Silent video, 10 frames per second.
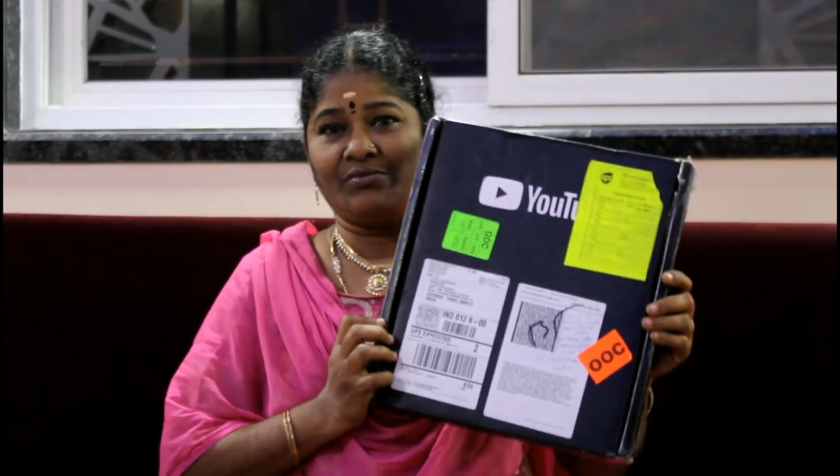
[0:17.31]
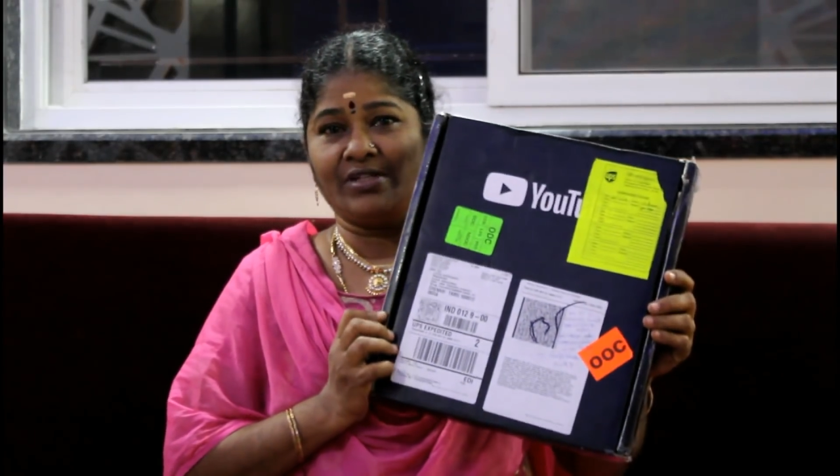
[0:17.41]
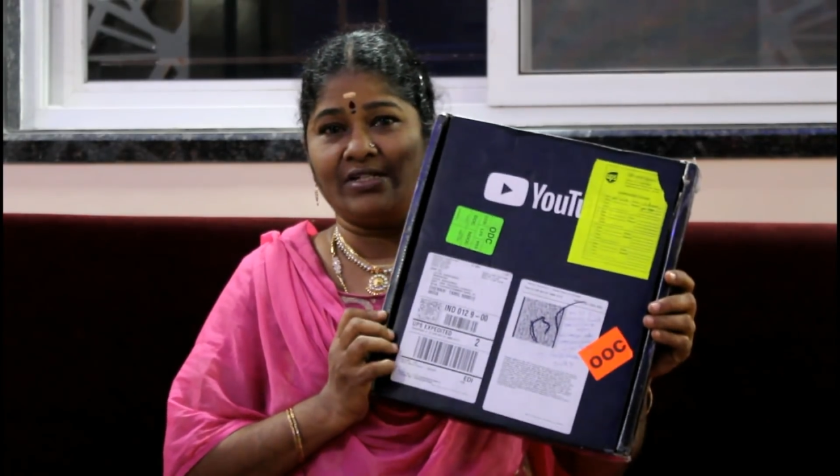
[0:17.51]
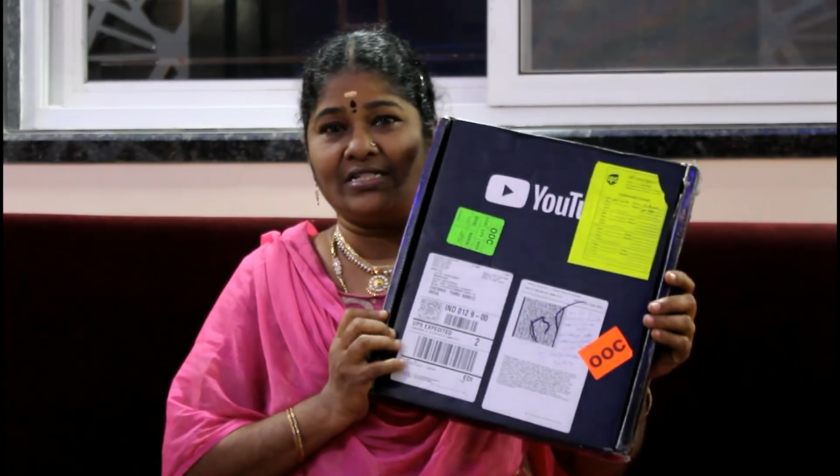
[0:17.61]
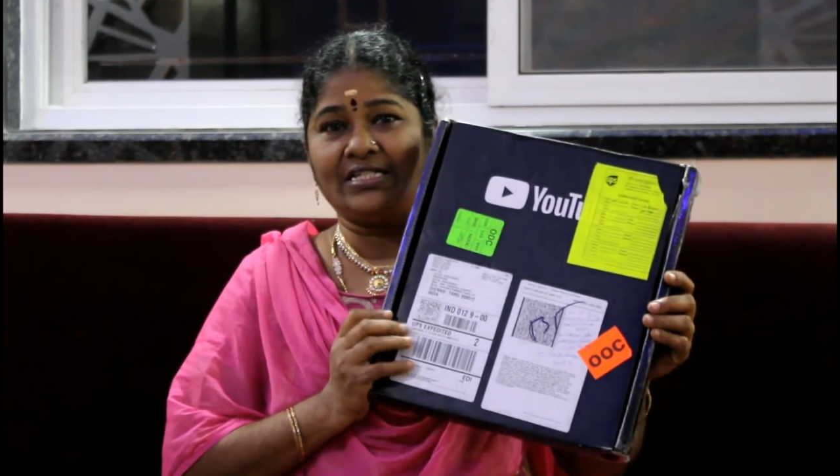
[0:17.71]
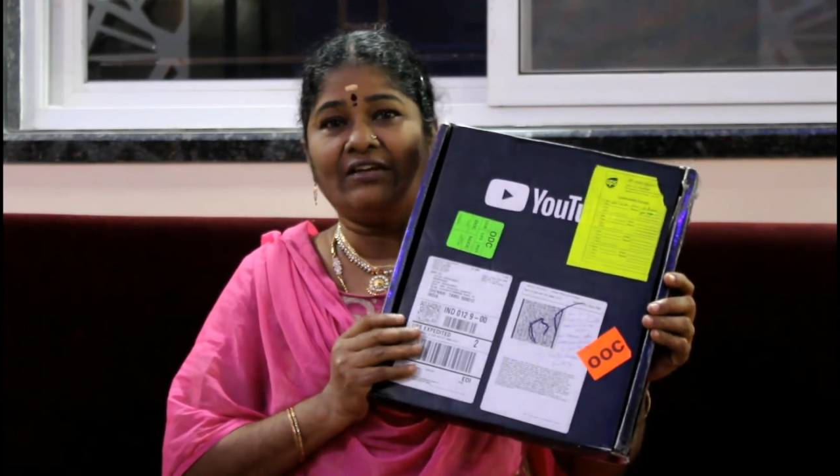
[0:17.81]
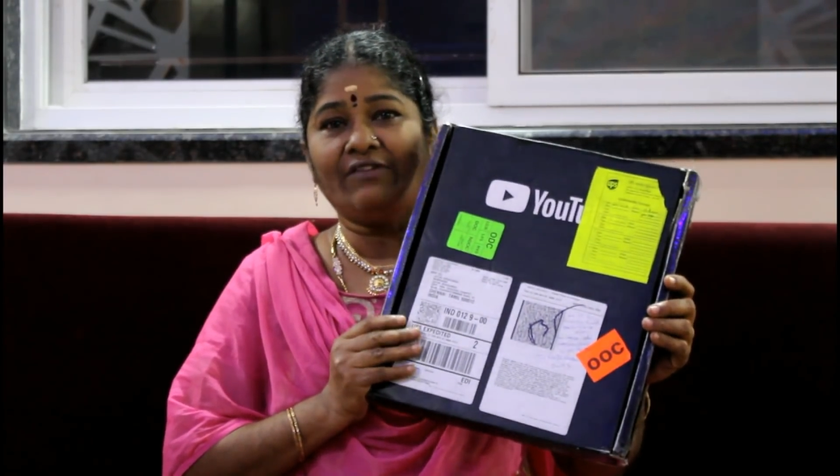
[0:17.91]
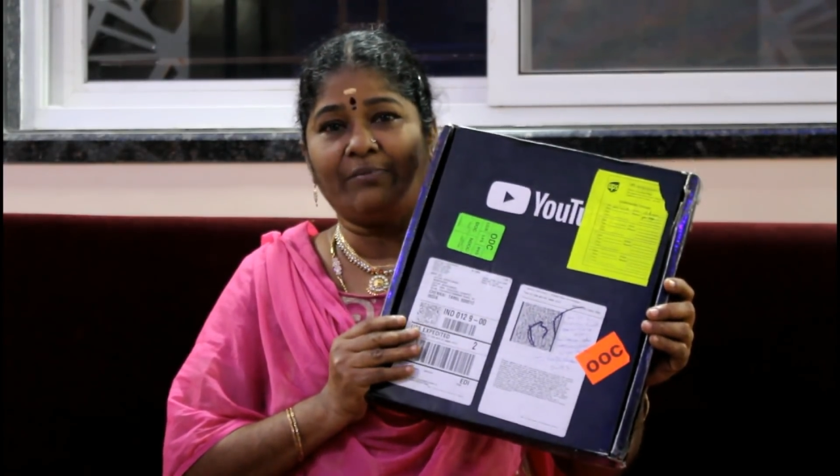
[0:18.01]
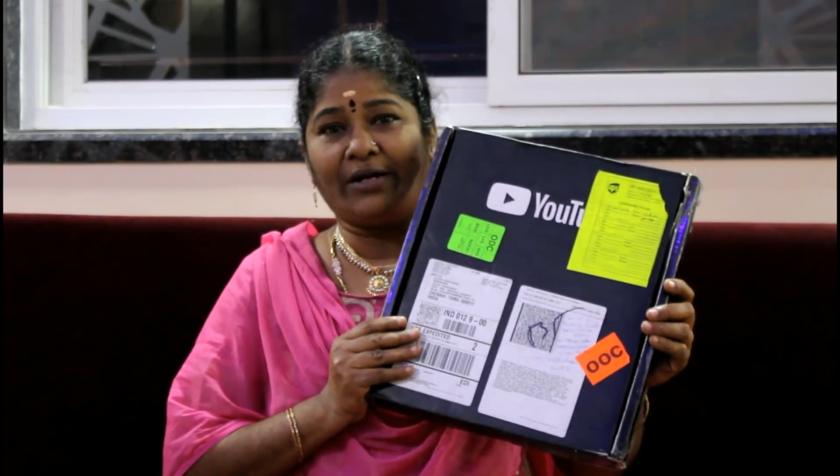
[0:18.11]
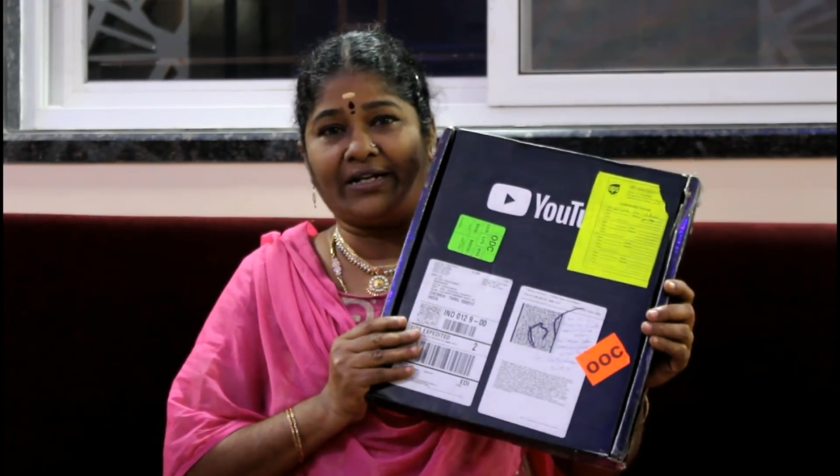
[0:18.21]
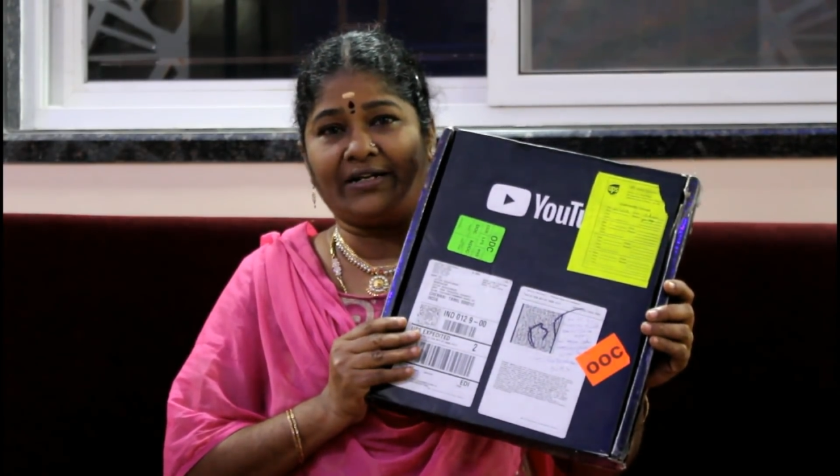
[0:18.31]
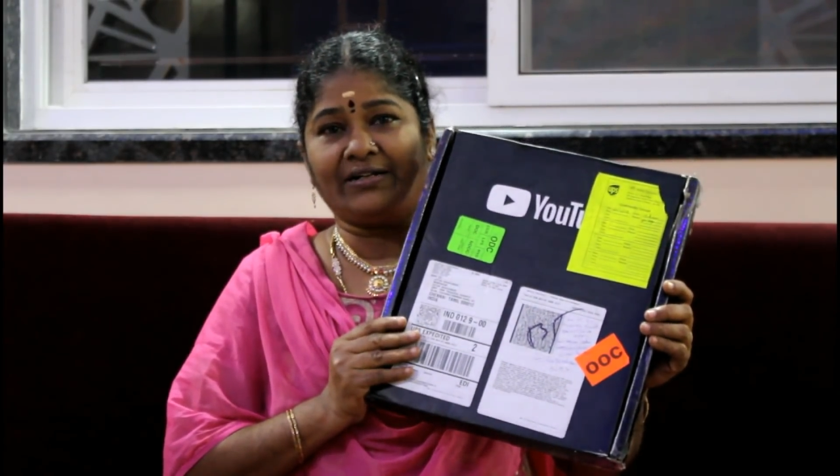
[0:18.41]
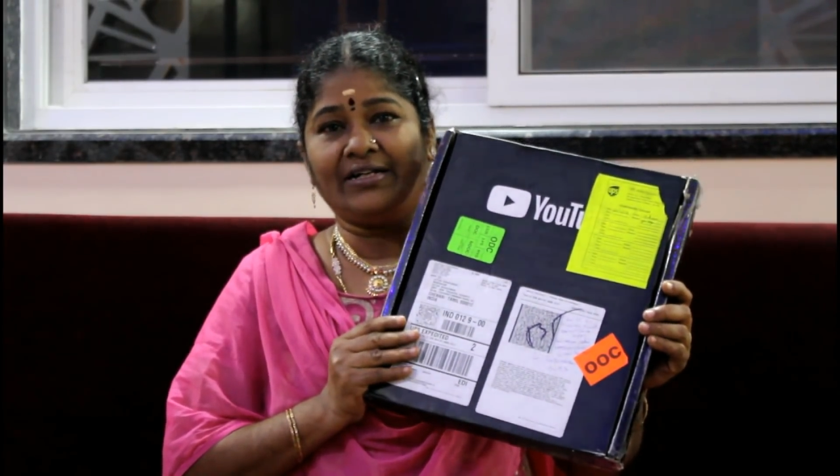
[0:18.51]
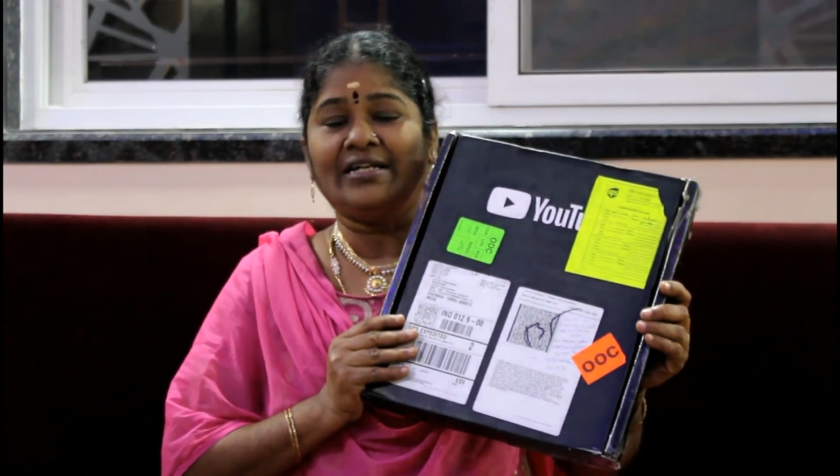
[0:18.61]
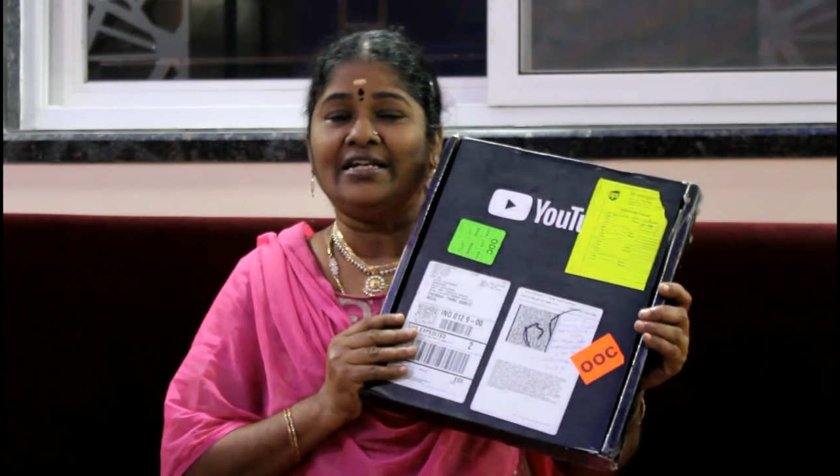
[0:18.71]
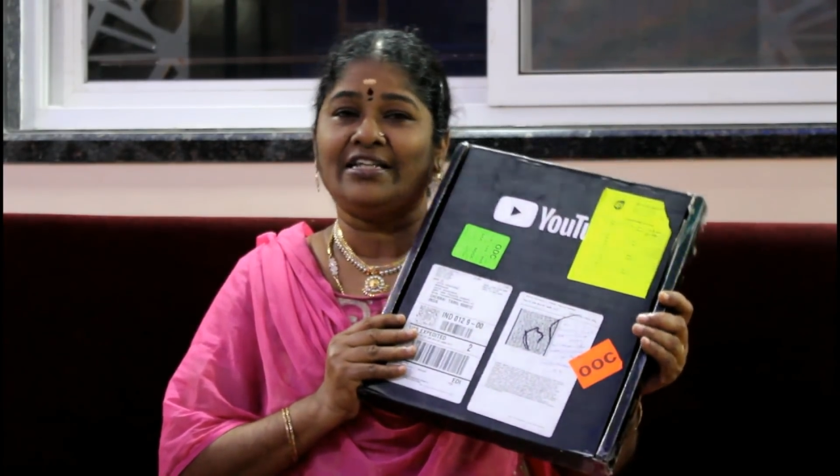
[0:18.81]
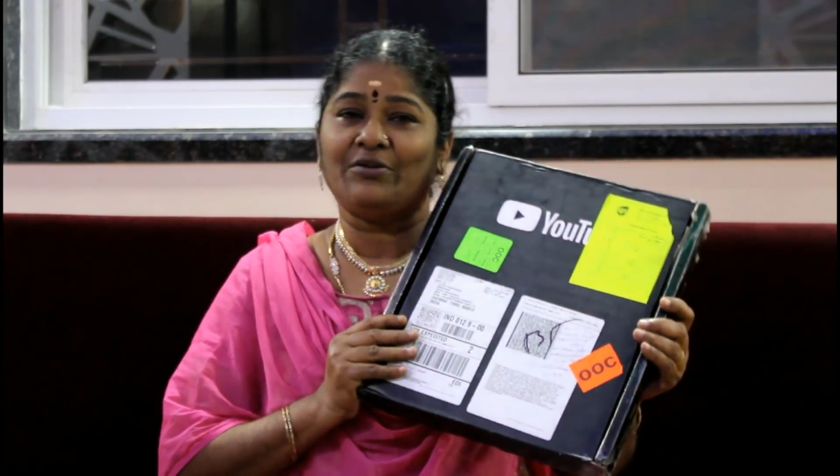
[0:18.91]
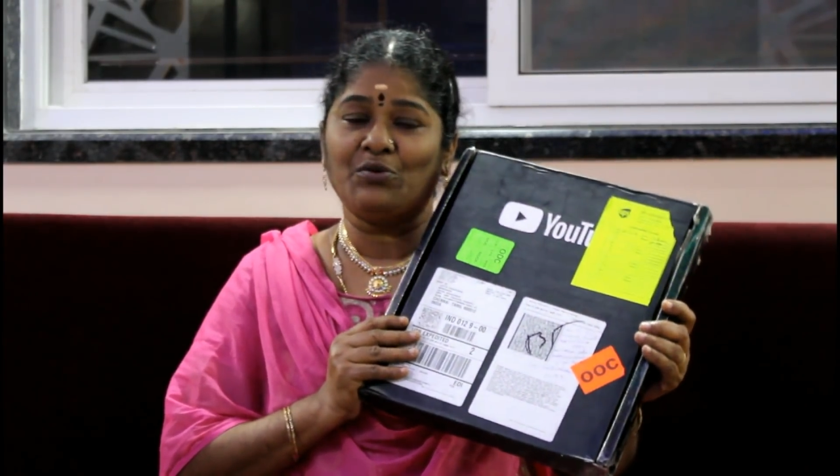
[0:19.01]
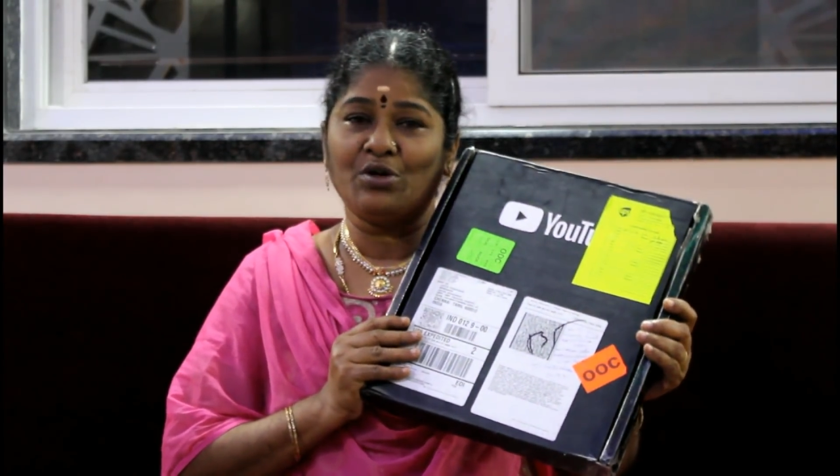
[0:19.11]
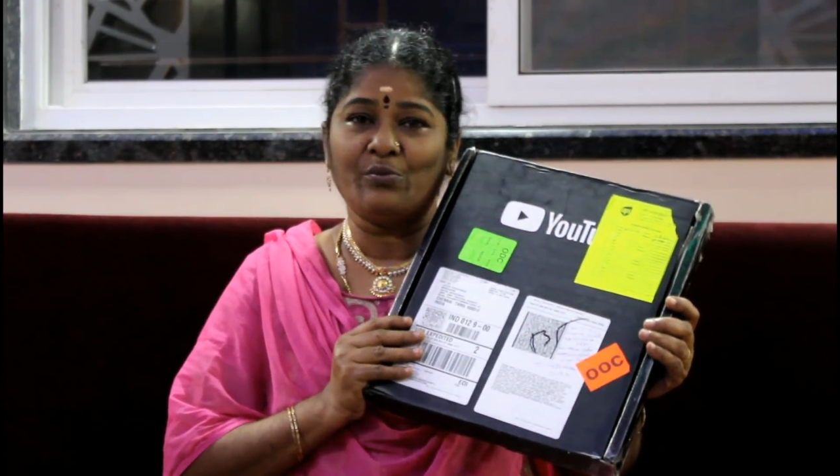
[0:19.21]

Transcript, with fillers: சில்வர் பட்டன் இதை